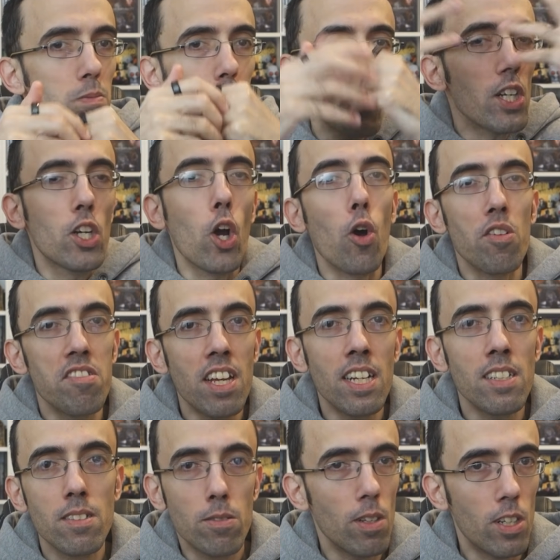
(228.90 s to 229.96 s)

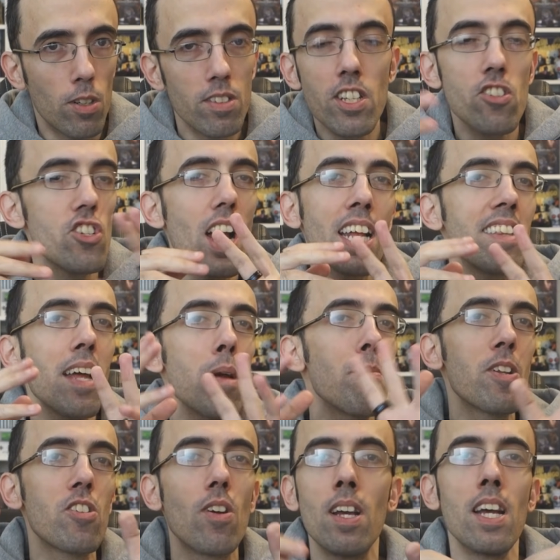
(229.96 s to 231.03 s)
qualcosa, ecco, dici, a te
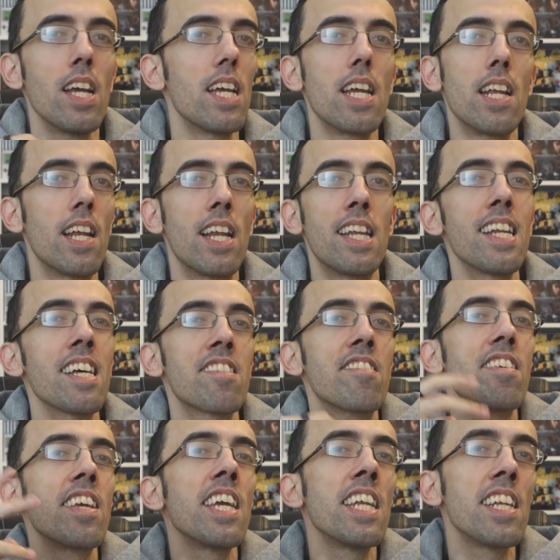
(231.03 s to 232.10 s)
Matteo, eh, la
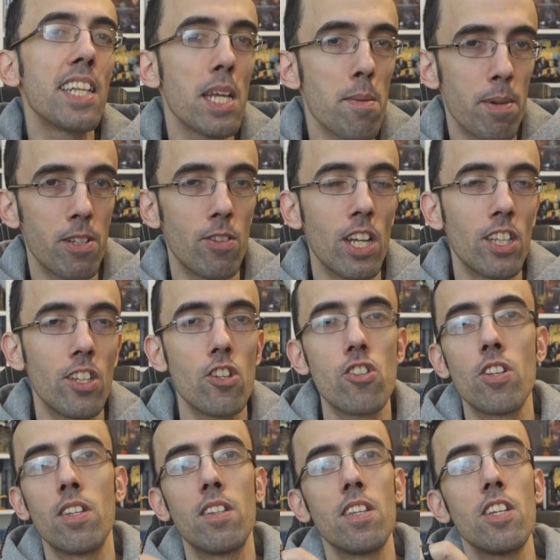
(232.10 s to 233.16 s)
skin dei personaggi
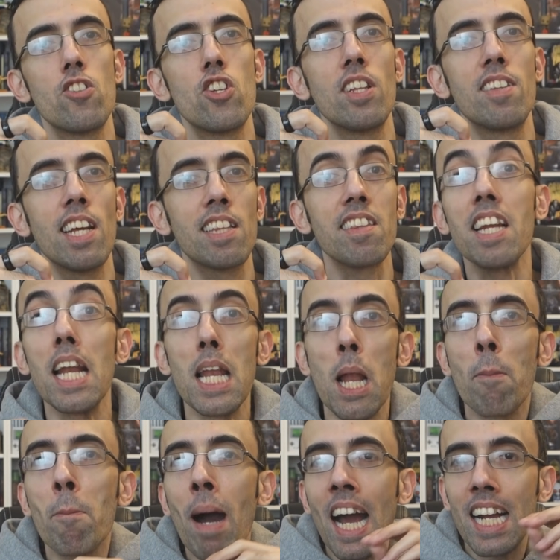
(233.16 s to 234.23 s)
di, di, GTA 3,
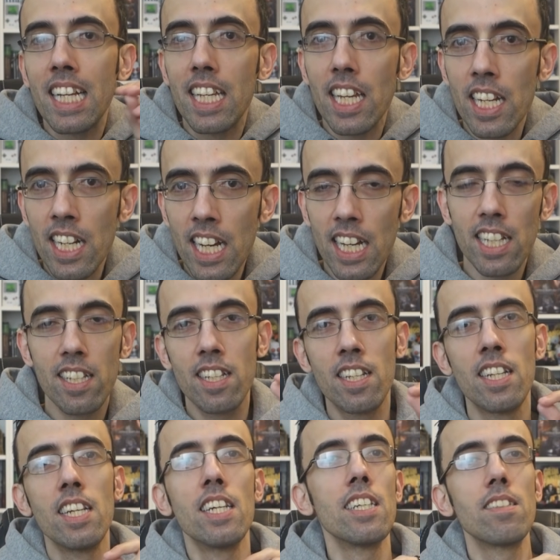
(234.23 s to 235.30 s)
la macchina,
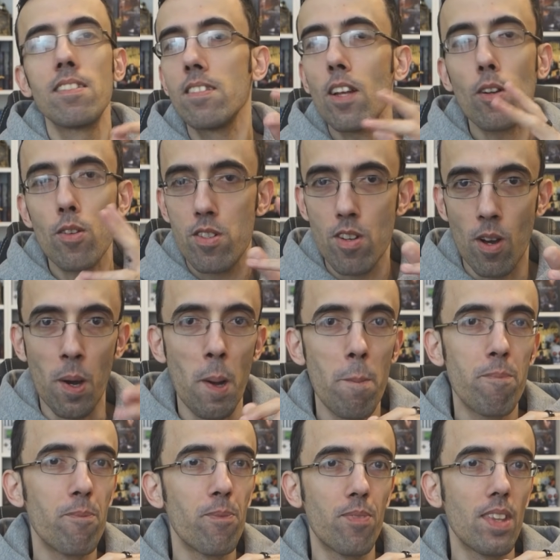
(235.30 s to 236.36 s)
eh, non lo so.
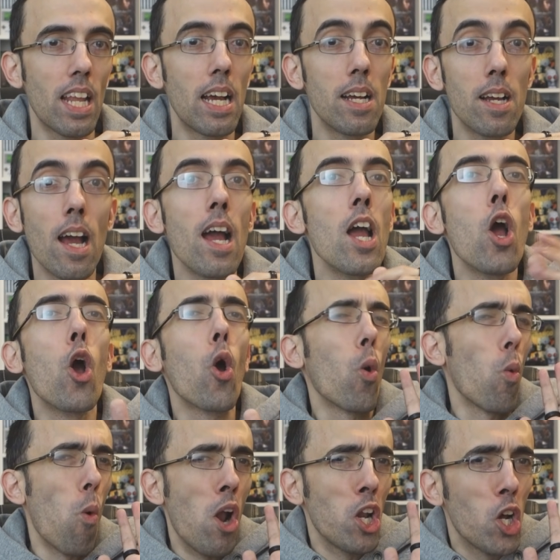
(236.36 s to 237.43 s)

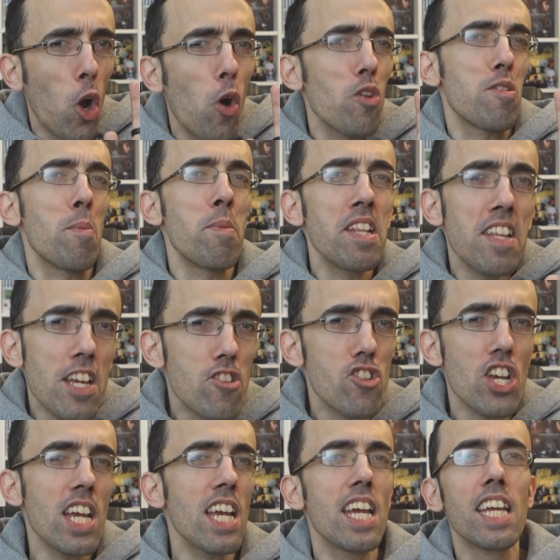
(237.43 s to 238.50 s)
Qualcosa mi
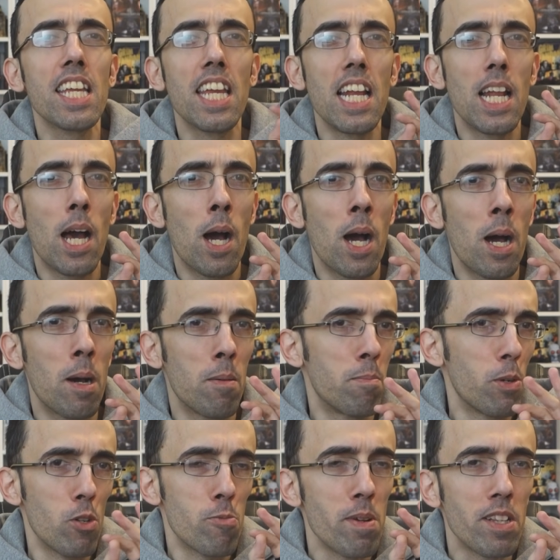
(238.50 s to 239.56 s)
dice che la
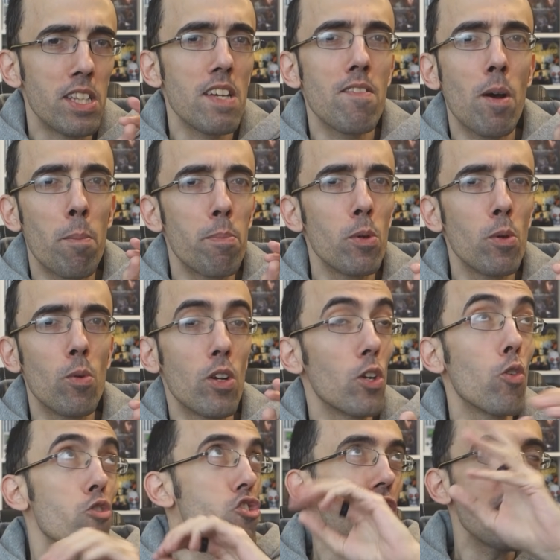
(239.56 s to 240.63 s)
prospettiva più,
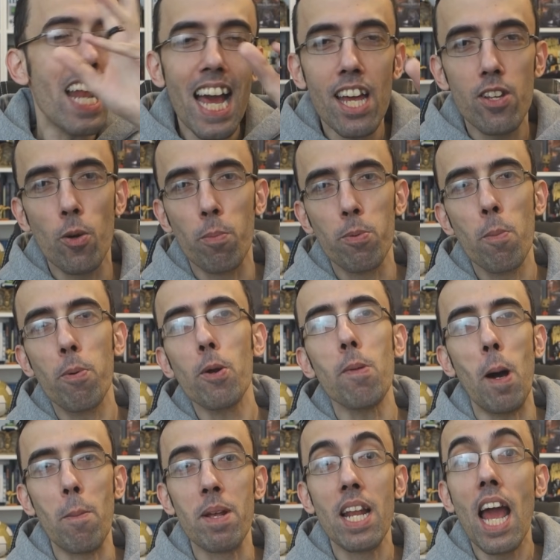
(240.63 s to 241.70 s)
lo scenario più
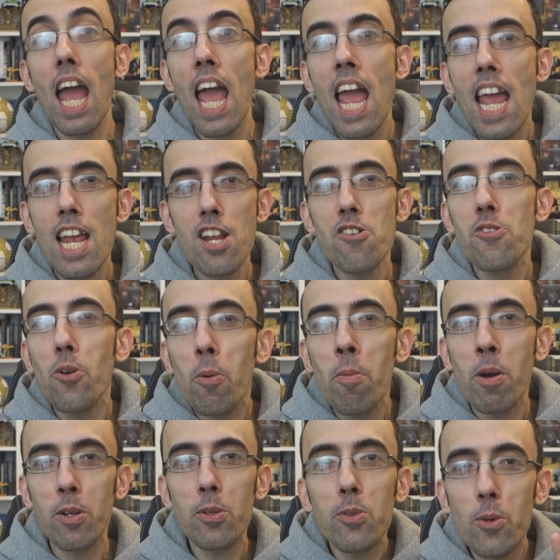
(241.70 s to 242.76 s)
probabile è il
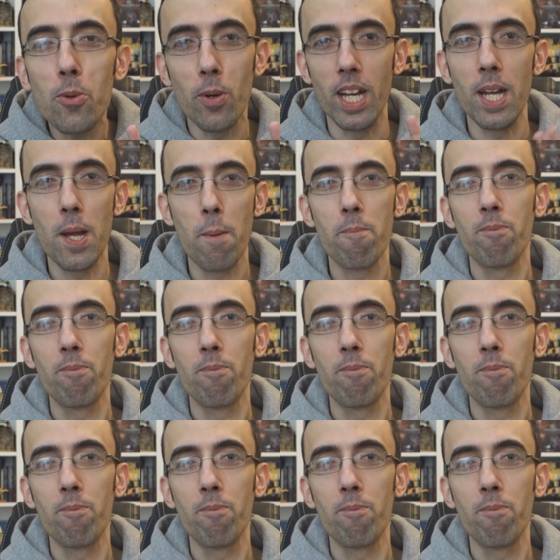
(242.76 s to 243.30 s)
numero 2